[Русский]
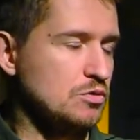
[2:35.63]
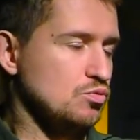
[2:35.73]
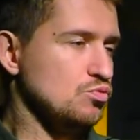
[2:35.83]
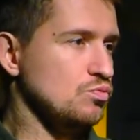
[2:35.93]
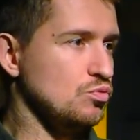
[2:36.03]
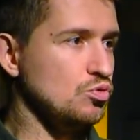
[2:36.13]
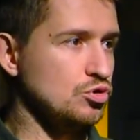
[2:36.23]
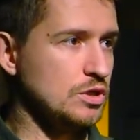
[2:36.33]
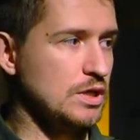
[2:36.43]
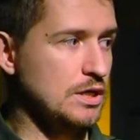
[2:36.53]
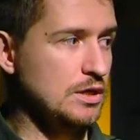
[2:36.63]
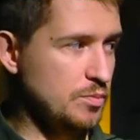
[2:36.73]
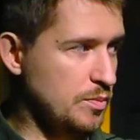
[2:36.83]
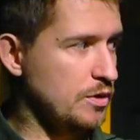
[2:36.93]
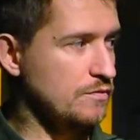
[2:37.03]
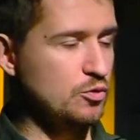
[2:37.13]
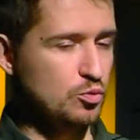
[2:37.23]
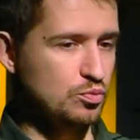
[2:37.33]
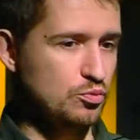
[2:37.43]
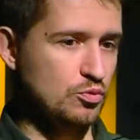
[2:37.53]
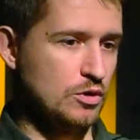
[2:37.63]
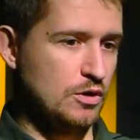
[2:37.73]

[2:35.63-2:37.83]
Ну, можно. И попал в группу,